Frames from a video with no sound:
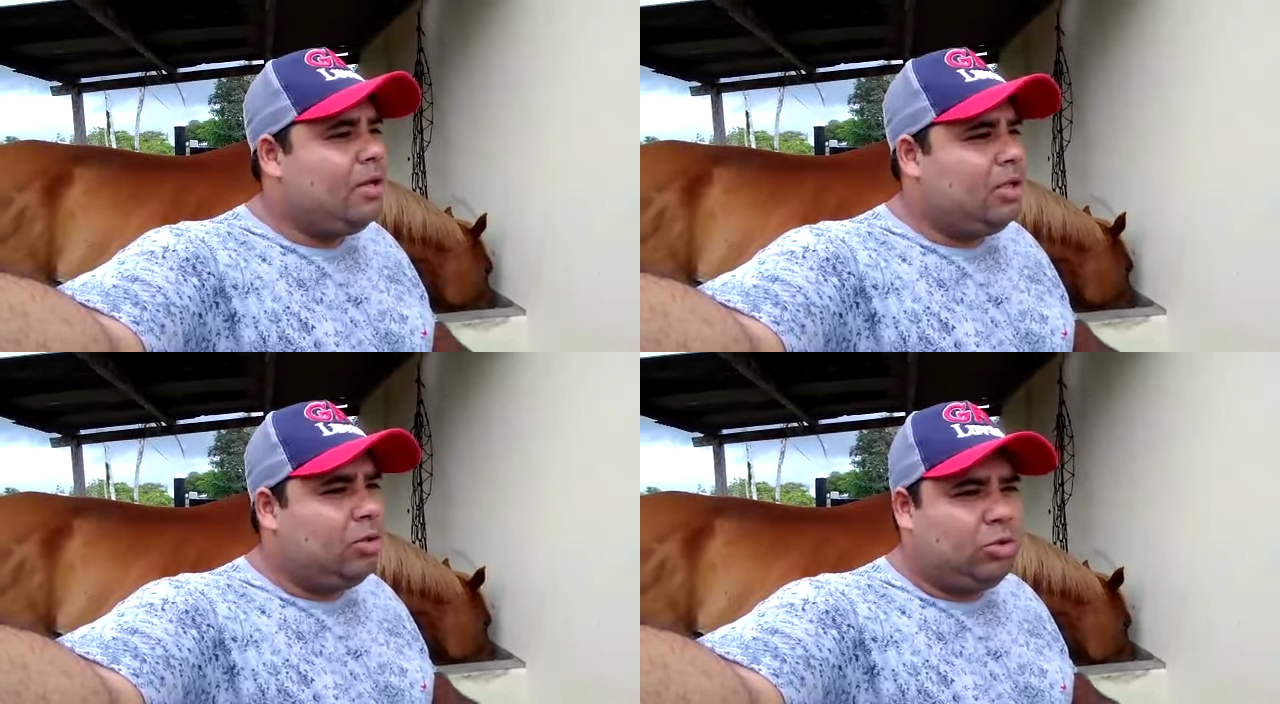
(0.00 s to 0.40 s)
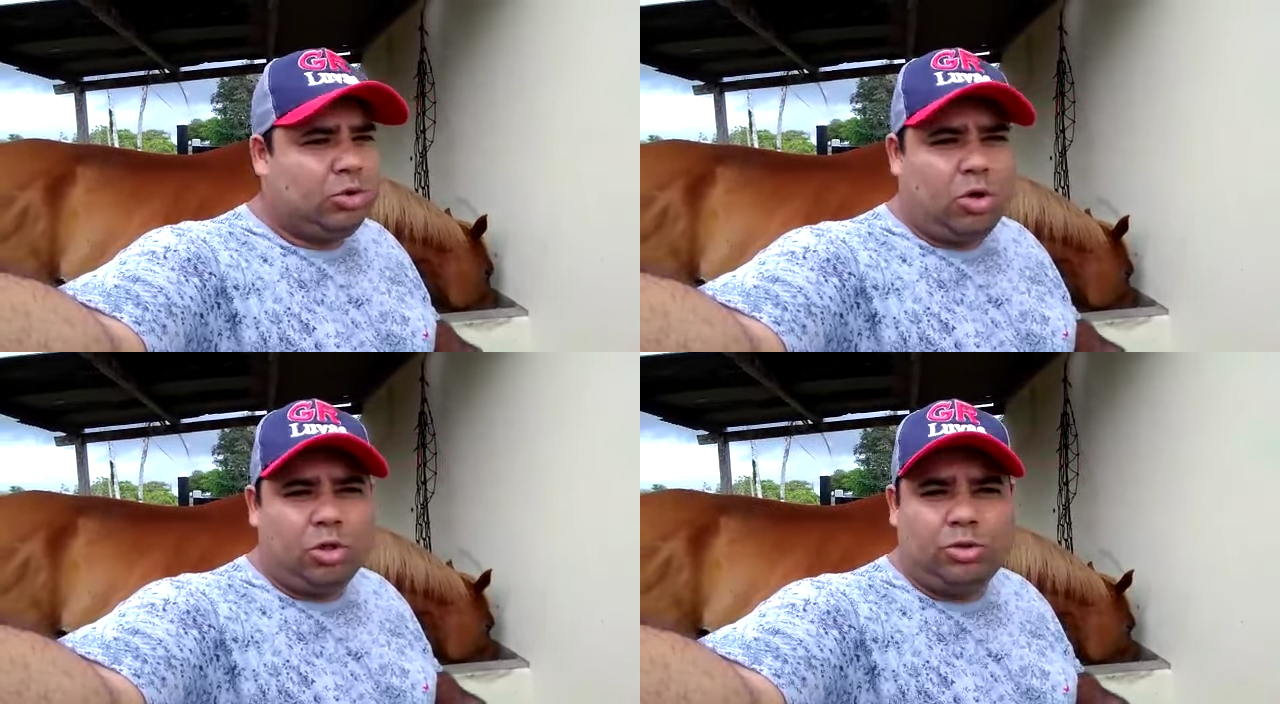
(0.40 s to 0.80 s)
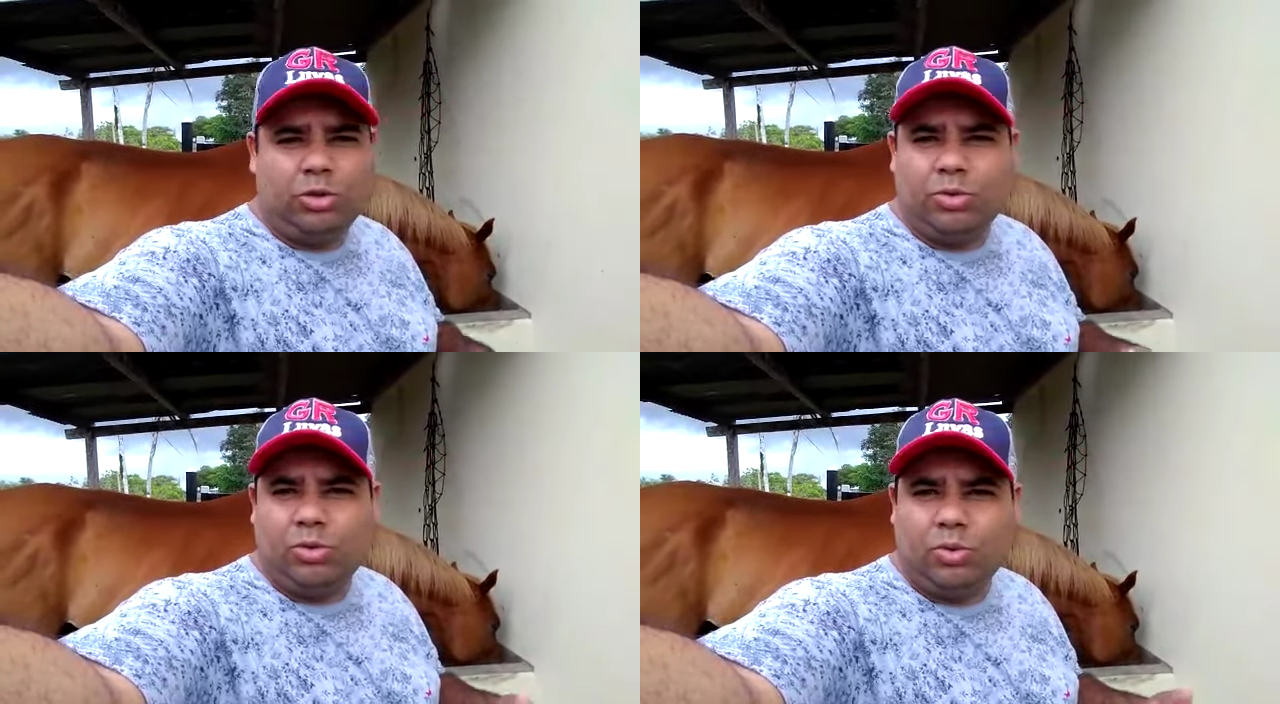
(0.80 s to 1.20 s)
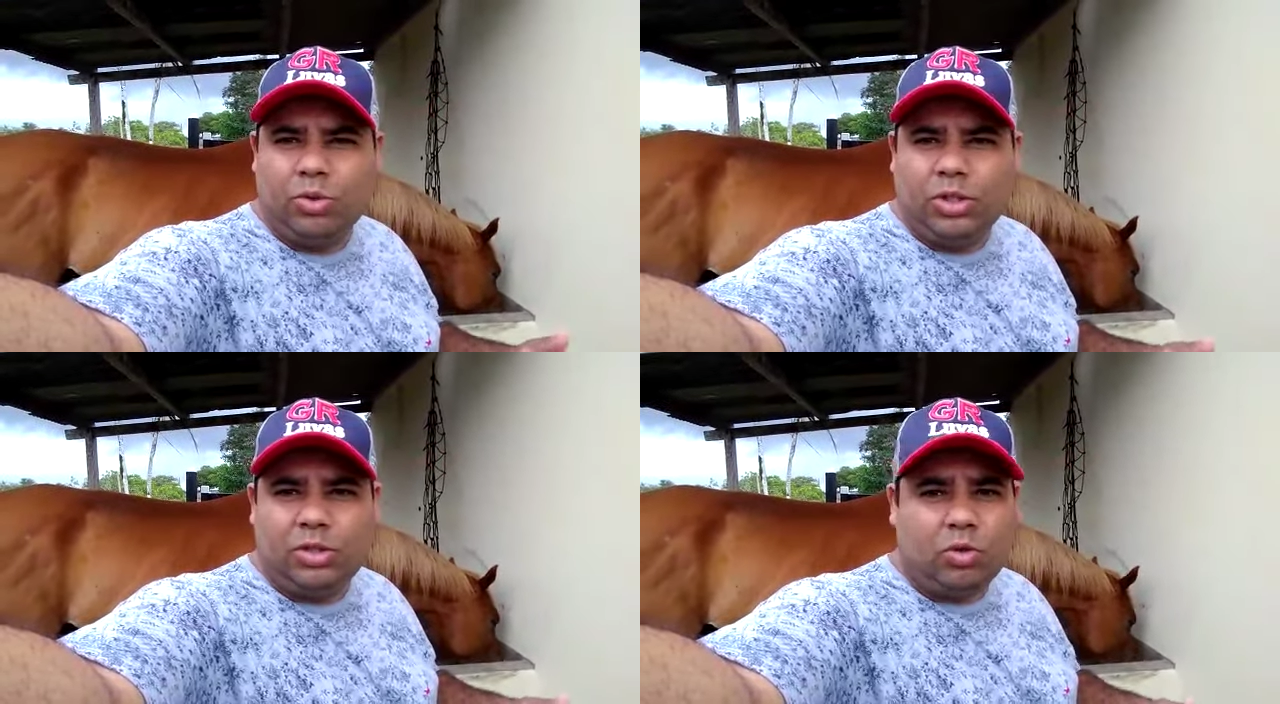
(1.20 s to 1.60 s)
não só Júnior
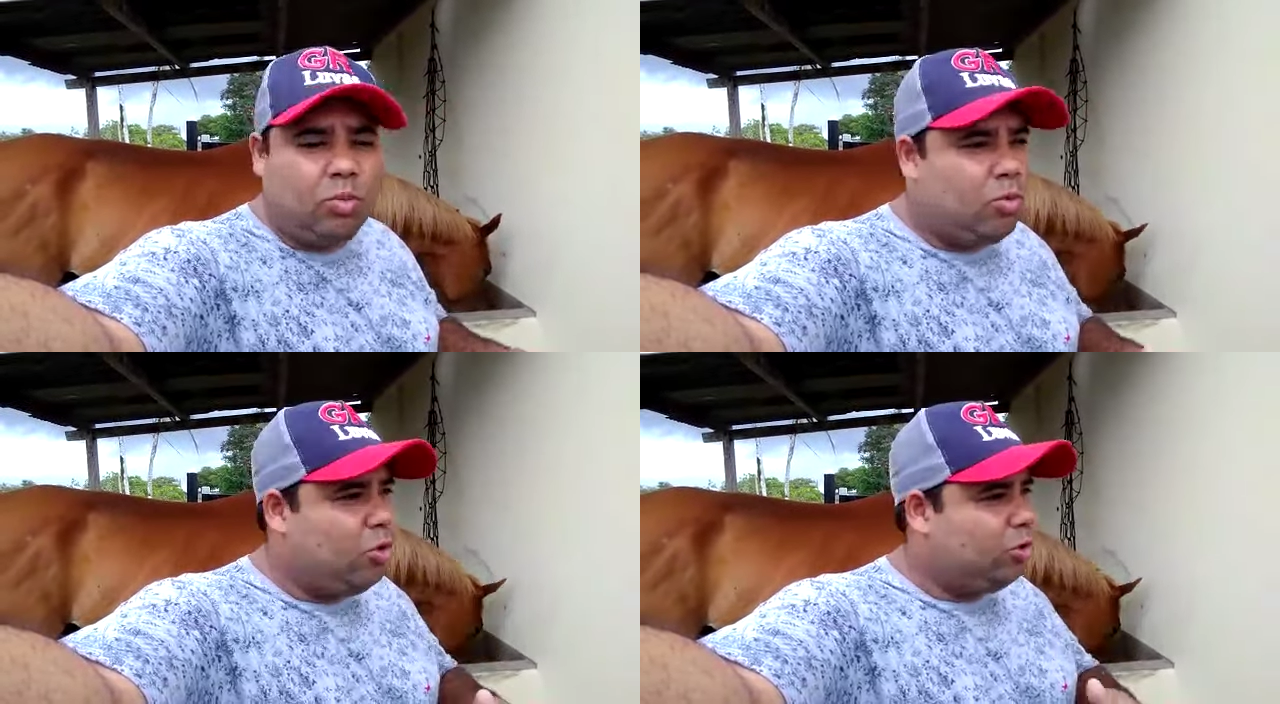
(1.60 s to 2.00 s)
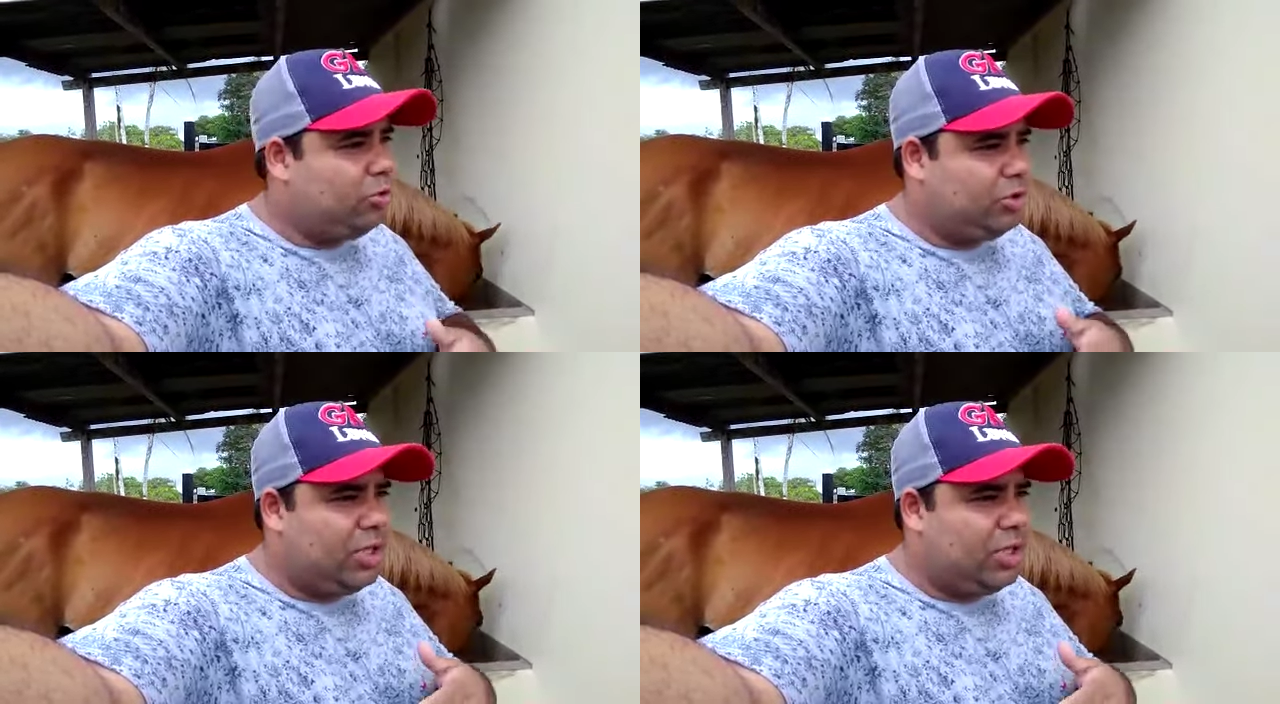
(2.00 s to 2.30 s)
Nunes, como outros